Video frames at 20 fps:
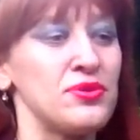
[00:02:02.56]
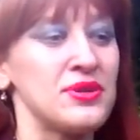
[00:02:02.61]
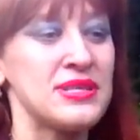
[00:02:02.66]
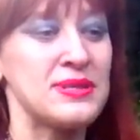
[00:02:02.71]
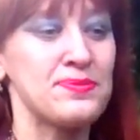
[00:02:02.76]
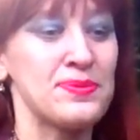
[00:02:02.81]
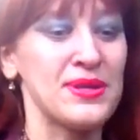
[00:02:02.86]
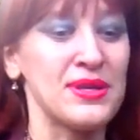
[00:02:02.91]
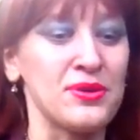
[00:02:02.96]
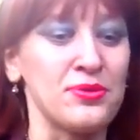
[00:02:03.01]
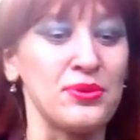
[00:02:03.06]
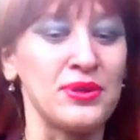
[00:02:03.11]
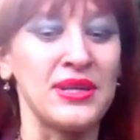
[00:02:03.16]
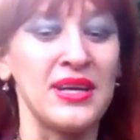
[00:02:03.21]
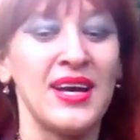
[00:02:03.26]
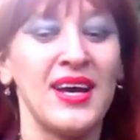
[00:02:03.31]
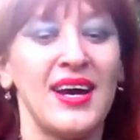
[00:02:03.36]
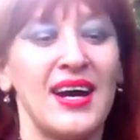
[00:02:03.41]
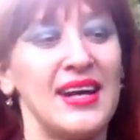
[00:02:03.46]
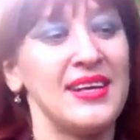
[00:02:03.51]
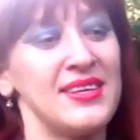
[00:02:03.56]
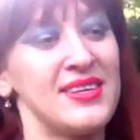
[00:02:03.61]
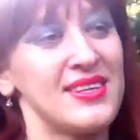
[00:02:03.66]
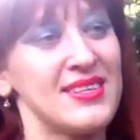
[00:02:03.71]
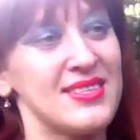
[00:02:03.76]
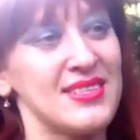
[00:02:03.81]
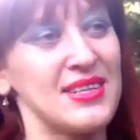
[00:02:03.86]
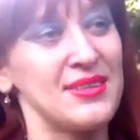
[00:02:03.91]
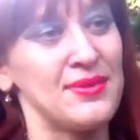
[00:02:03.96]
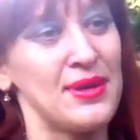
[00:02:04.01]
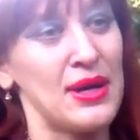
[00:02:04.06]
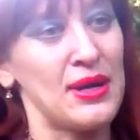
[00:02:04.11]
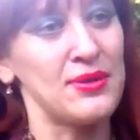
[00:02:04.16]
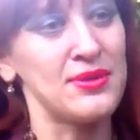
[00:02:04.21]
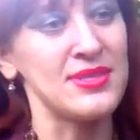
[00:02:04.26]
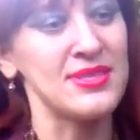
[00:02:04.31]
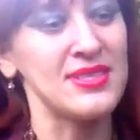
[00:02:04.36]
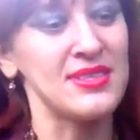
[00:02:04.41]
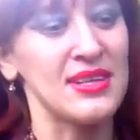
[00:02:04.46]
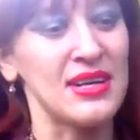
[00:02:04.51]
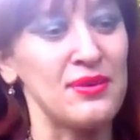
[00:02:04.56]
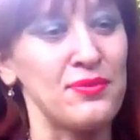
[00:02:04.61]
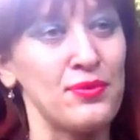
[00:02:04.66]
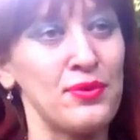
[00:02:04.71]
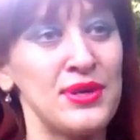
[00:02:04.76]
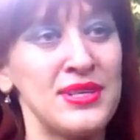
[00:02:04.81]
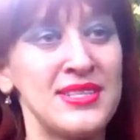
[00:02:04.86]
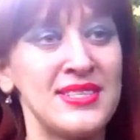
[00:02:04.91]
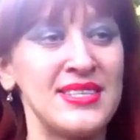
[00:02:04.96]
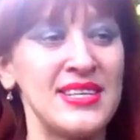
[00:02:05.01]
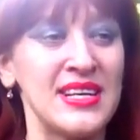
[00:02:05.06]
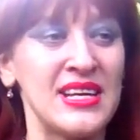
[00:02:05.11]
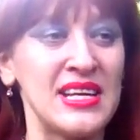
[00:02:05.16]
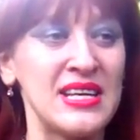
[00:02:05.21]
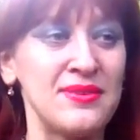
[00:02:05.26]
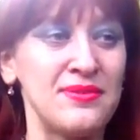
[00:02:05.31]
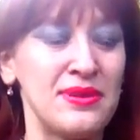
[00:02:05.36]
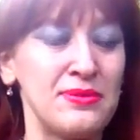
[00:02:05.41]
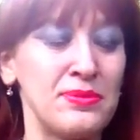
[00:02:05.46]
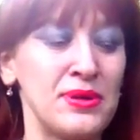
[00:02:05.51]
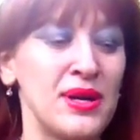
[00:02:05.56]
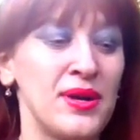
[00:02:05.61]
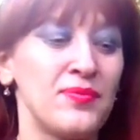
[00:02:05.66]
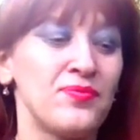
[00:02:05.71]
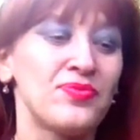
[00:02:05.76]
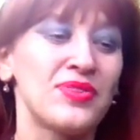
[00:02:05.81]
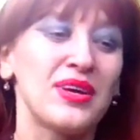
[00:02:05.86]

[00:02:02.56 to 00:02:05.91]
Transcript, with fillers: голос природы. Они разговаривают с травой, с деревьями.